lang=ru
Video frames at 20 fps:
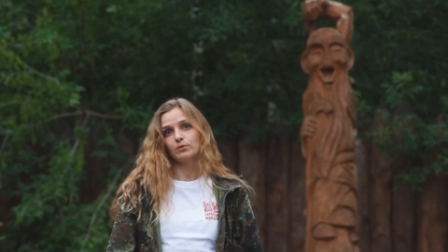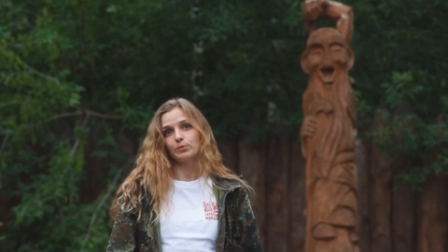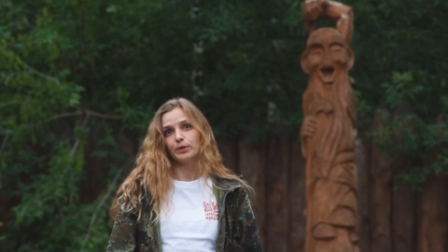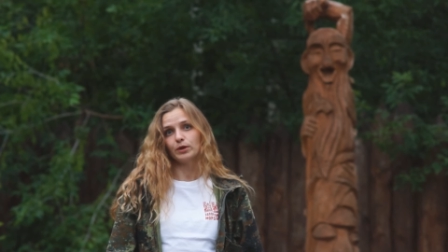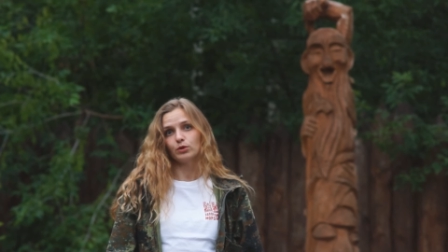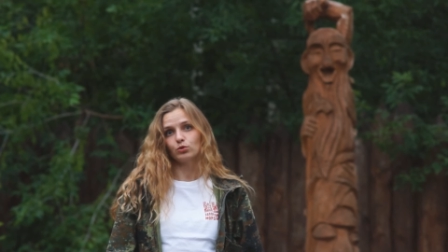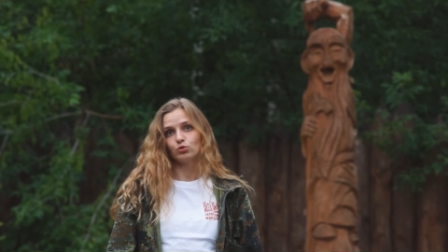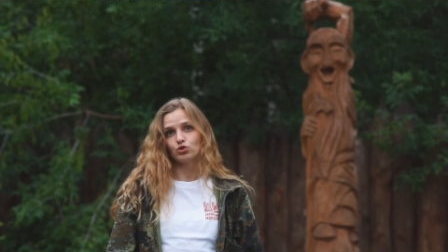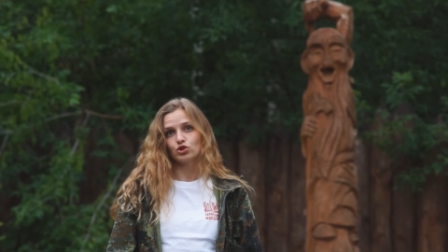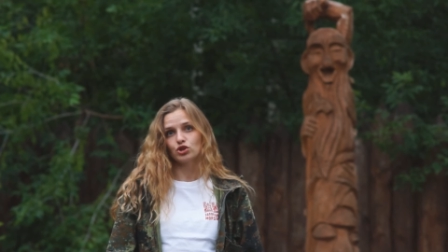
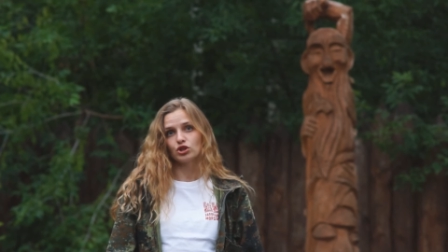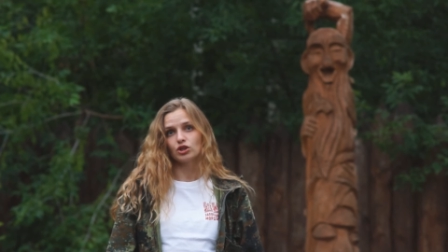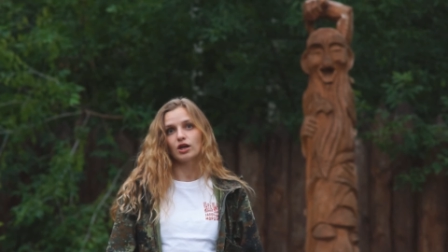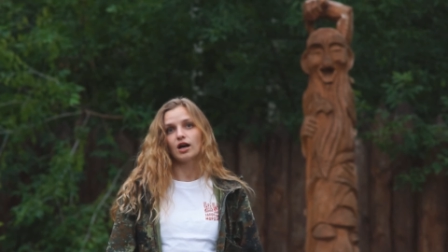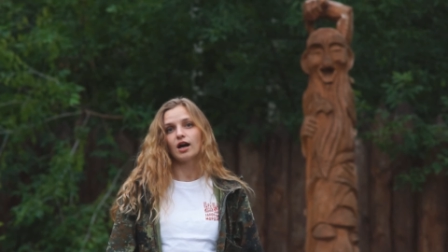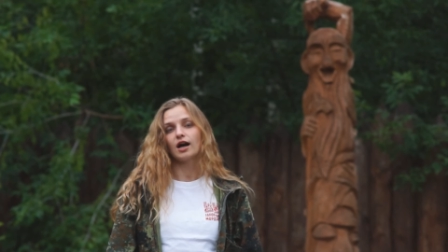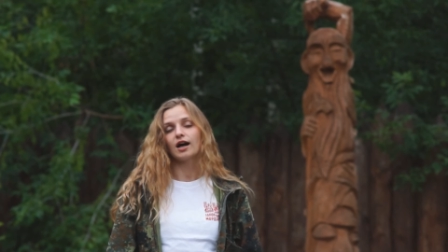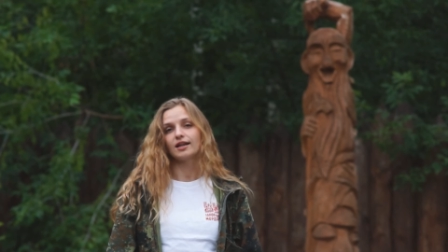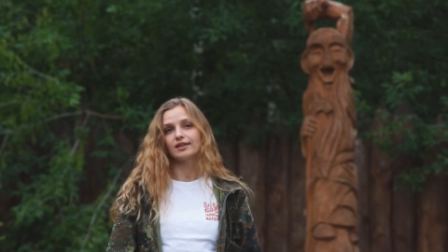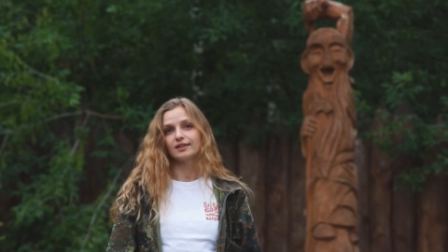
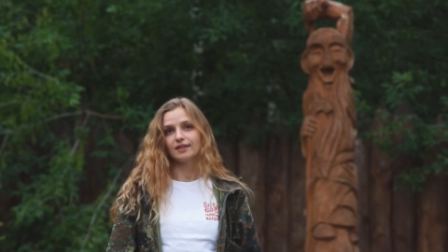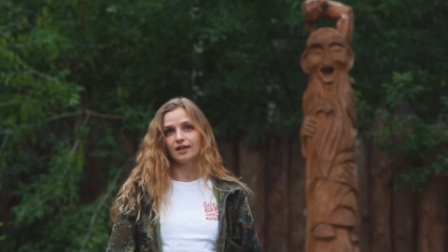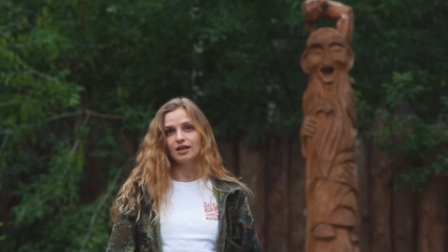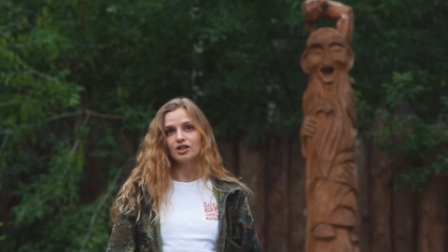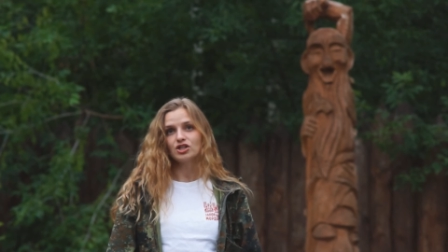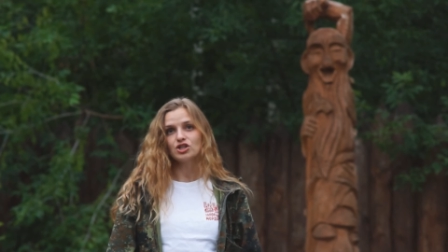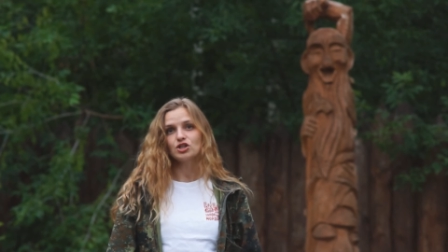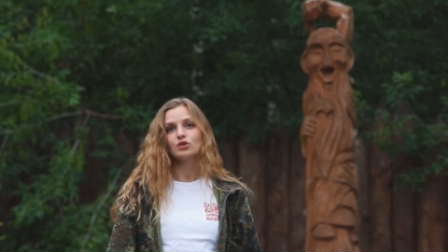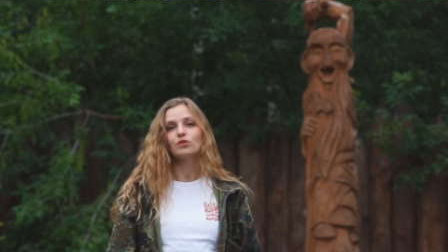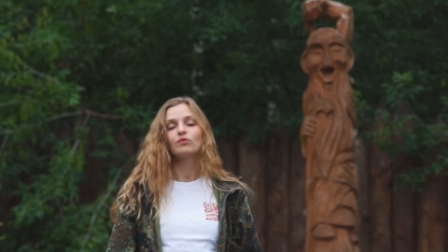порушит, а
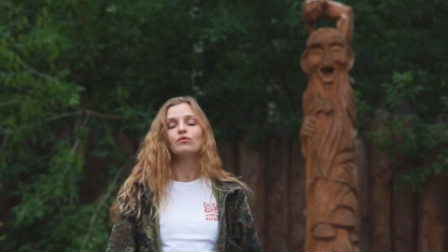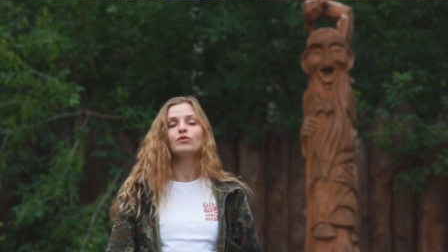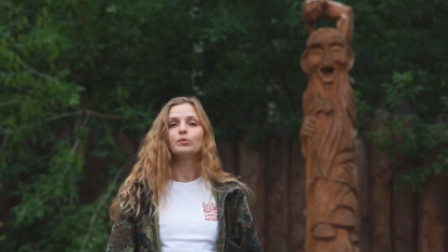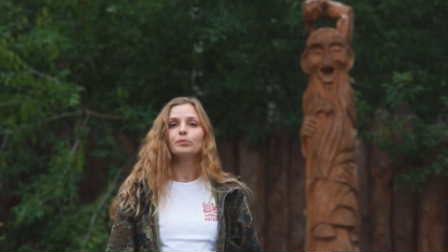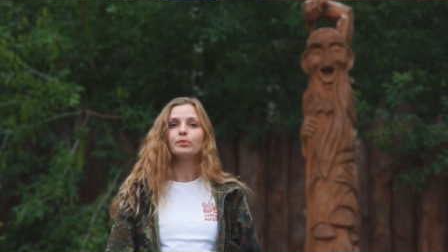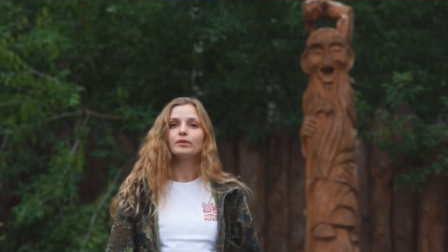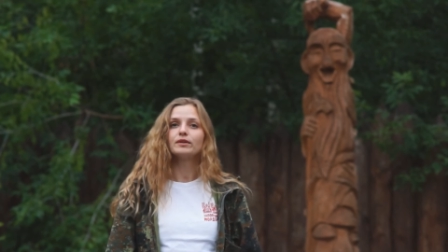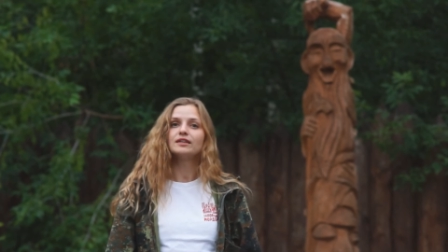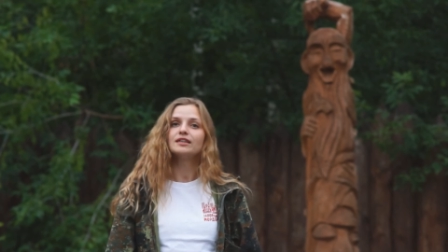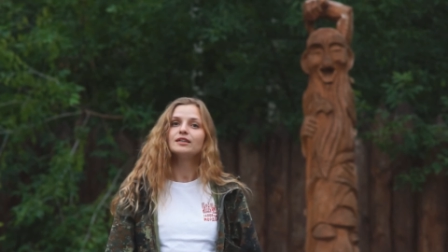дашь –
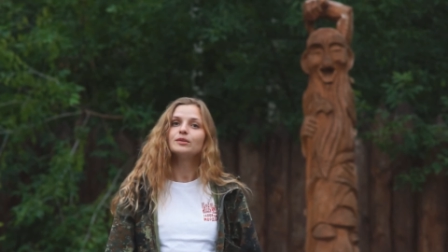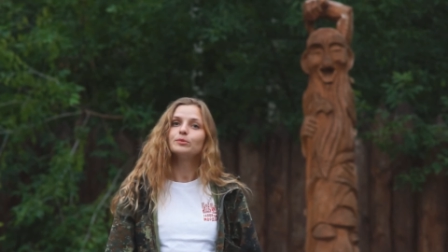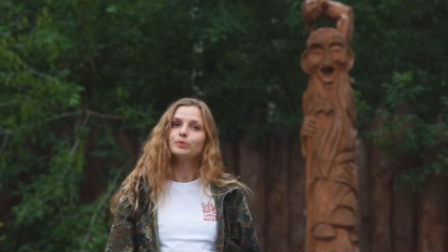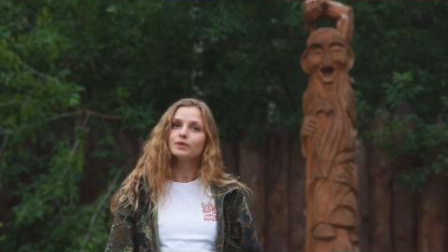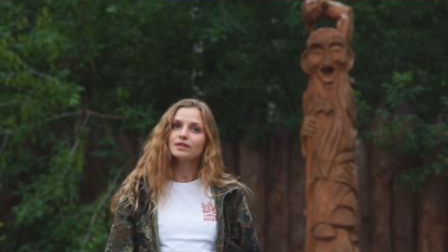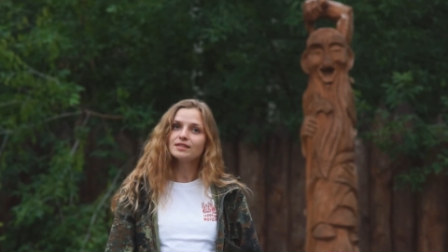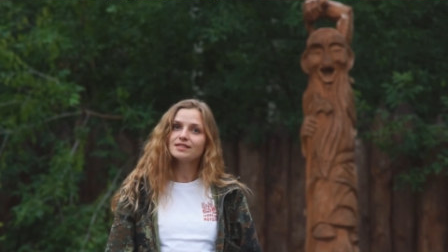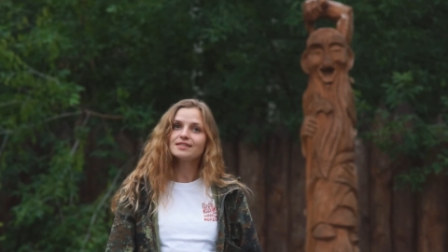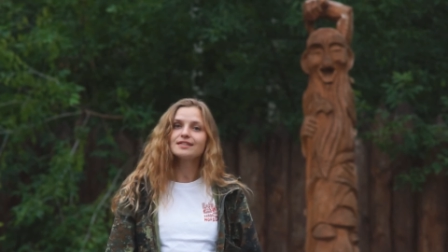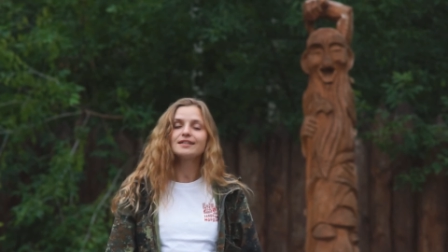выполнит
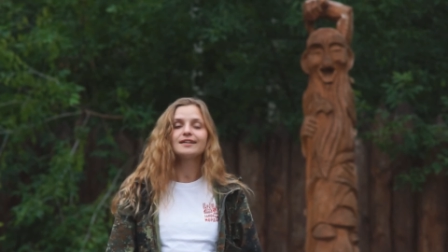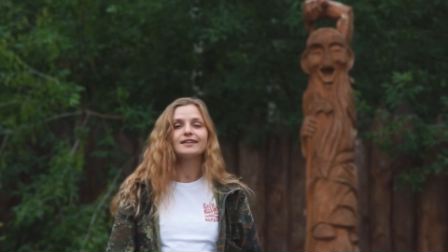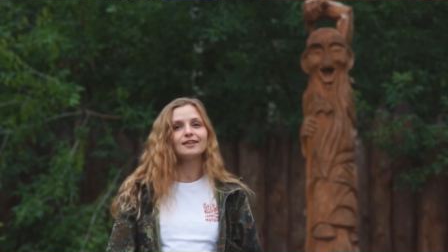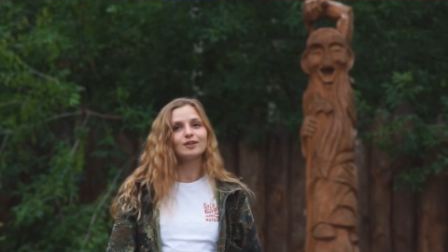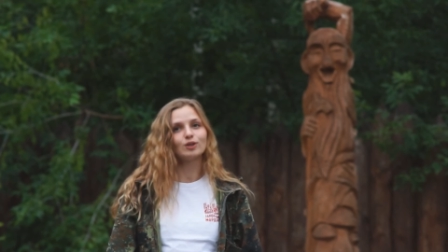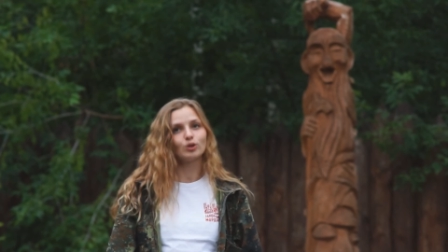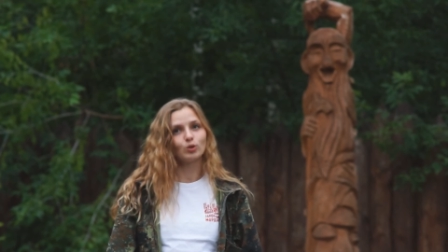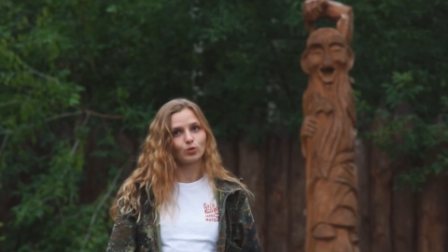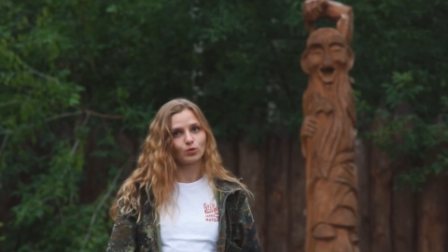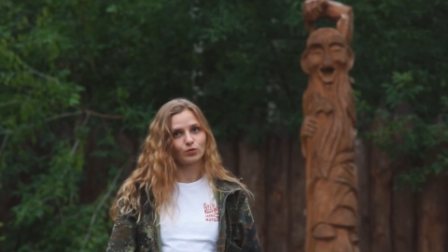быстро
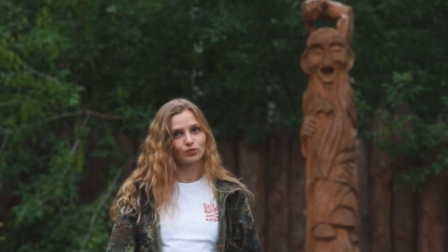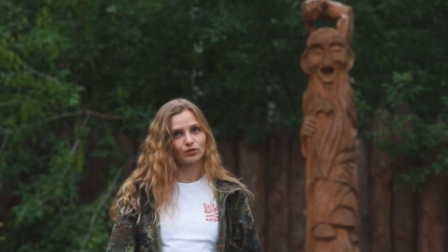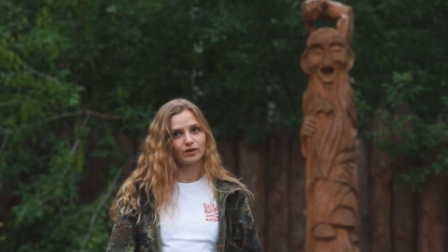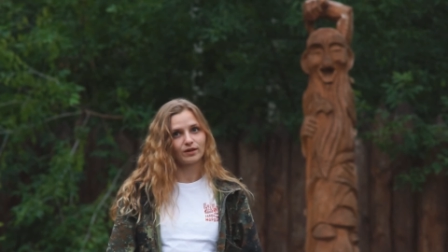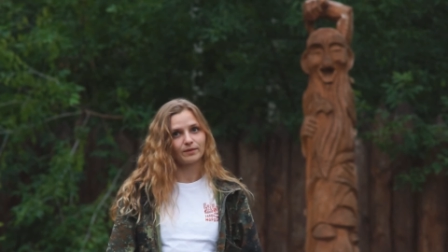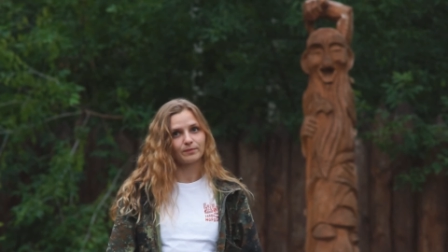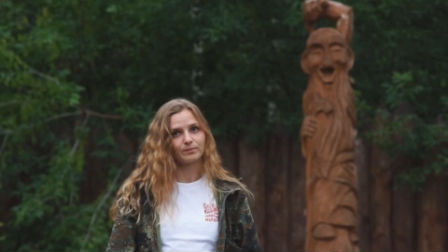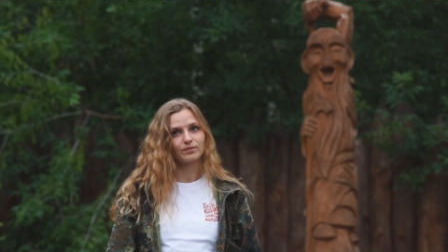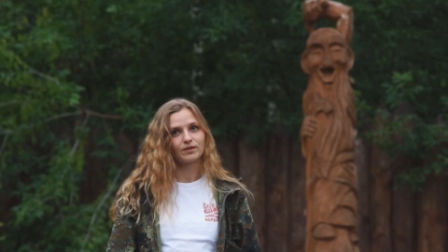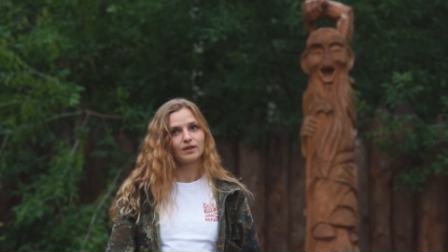и
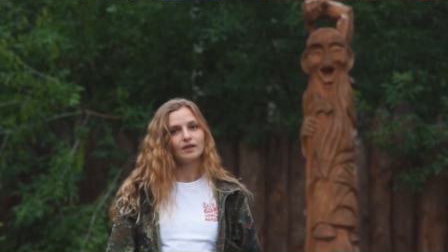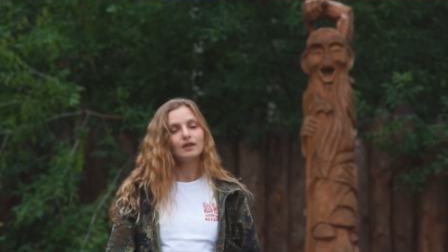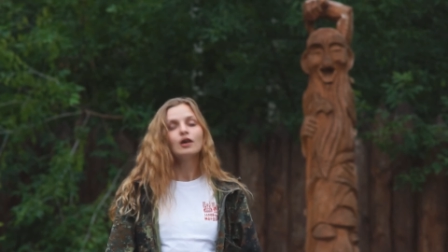ловко.